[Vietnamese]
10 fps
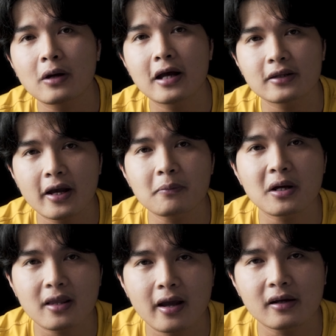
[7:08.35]
hai tháng
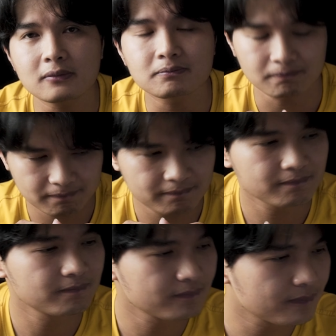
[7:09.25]
3 tháng
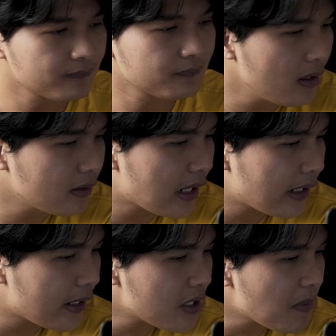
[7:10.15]

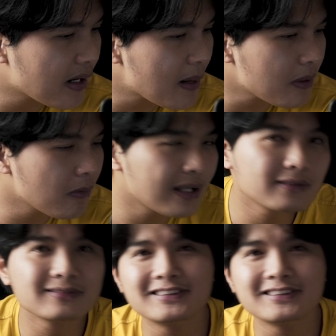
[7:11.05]
nghề này có bằng cấp không anh